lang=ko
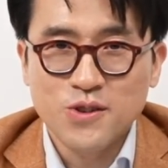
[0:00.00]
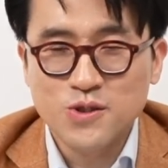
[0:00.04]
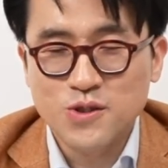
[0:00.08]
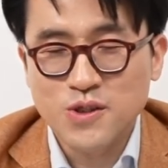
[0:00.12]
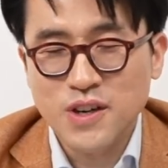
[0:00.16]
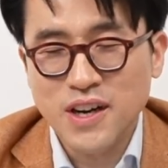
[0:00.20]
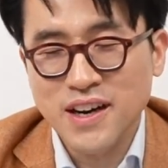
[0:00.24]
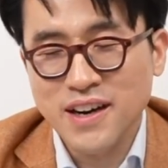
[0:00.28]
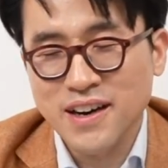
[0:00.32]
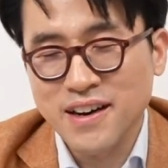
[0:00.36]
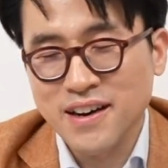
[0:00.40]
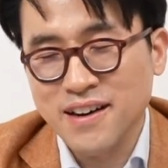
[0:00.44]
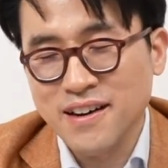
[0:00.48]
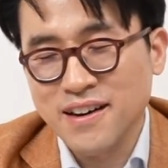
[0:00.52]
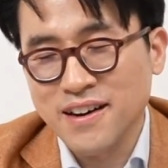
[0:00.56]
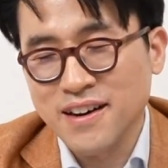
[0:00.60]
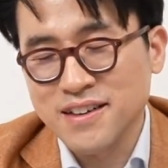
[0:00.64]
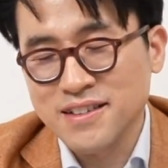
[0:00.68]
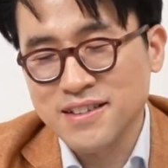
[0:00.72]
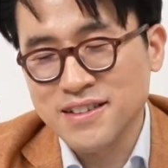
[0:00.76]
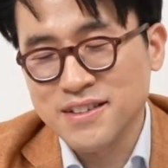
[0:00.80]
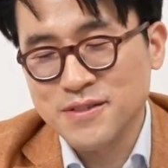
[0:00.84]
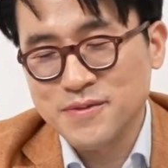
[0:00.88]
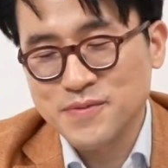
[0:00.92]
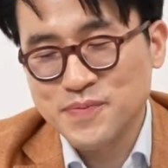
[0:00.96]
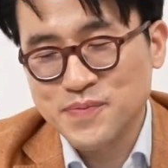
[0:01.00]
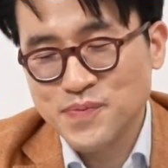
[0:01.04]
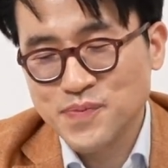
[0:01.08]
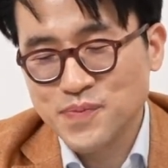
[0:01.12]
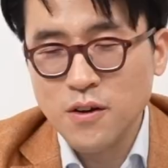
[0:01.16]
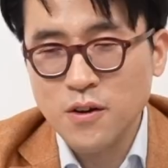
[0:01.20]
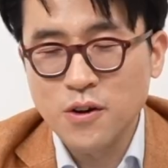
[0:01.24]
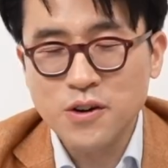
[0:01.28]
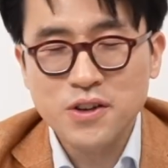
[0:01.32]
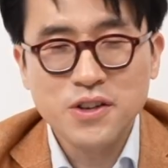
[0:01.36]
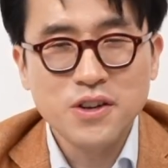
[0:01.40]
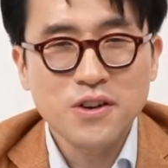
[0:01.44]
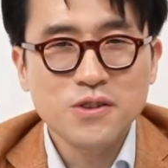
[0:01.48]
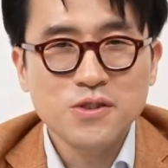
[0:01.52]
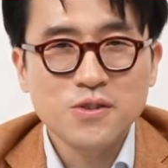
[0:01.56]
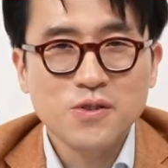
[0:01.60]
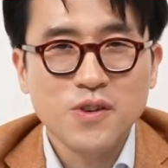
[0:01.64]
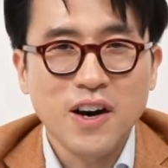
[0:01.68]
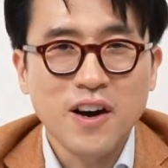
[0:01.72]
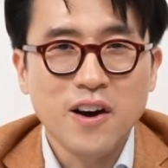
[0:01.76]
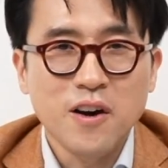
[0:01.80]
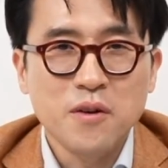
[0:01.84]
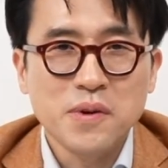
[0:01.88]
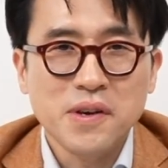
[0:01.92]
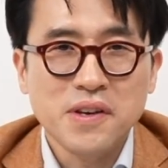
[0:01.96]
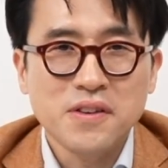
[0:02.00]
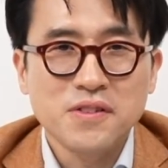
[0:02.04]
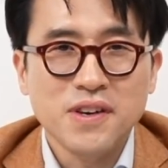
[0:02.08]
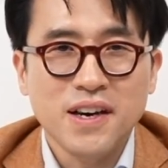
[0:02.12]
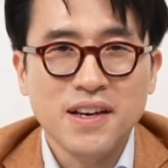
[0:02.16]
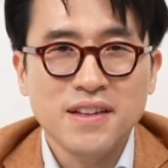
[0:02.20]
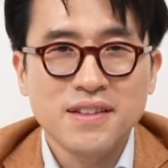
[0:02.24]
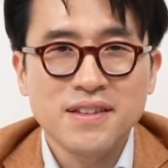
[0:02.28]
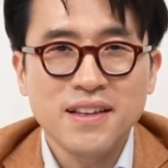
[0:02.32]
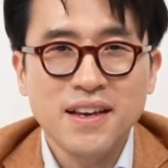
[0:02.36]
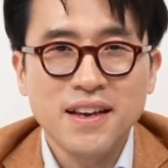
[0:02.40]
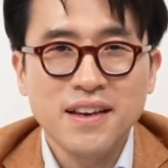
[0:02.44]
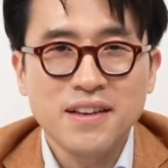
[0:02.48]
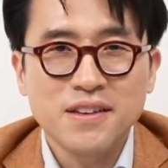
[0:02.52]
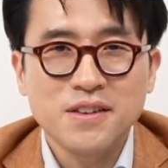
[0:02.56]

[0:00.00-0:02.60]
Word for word: 육아는 어려운 과업이기도 한데